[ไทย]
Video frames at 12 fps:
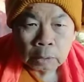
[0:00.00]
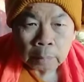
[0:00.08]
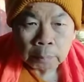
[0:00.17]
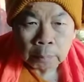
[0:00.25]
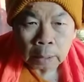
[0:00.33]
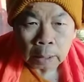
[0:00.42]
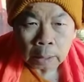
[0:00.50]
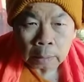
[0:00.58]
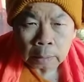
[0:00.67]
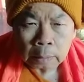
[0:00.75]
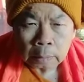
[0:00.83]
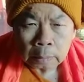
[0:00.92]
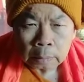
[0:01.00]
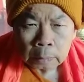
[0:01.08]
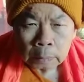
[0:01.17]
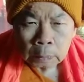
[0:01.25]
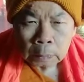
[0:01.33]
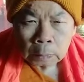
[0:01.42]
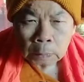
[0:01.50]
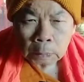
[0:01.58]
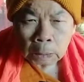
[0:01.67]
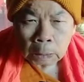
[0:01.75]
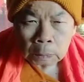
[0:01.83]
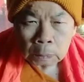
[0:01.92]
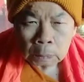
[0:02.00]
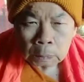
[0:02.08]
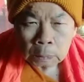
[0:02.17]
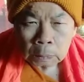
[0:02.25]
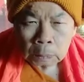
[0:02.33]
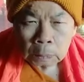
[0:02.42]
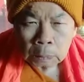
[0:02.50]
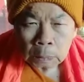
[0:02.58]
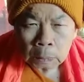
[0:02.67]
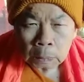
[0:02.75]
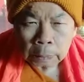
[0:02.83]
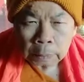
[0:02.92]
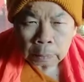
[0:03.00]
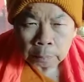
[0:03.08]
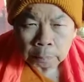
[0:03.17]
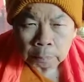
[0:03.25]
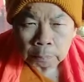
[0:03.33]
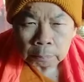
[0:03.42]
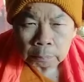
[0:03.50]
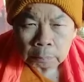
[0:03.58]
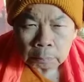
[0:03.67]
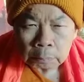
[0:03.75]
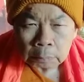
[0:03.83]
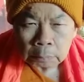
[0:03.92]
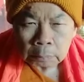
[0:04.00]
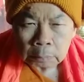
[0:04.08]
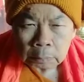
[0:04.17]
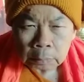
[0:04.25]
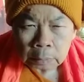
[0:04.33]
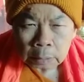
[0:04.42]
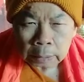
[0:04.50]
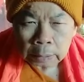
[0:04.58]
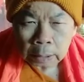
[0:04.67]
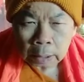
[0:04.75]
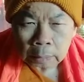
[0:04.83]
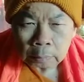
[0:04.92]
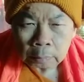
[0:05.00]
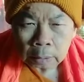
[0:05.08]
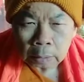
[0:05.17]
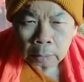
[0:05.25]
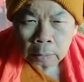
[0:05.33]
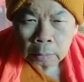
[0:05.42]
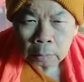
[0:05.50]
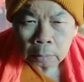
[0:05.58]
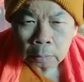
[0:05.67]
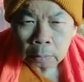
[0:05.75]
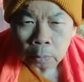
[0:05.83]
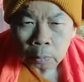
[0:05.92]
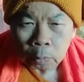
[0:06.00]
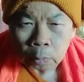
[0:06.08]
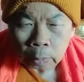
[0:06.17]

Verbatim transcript: ทำงานหนักเลยครับ อาจารย์ว่างันนะโอ้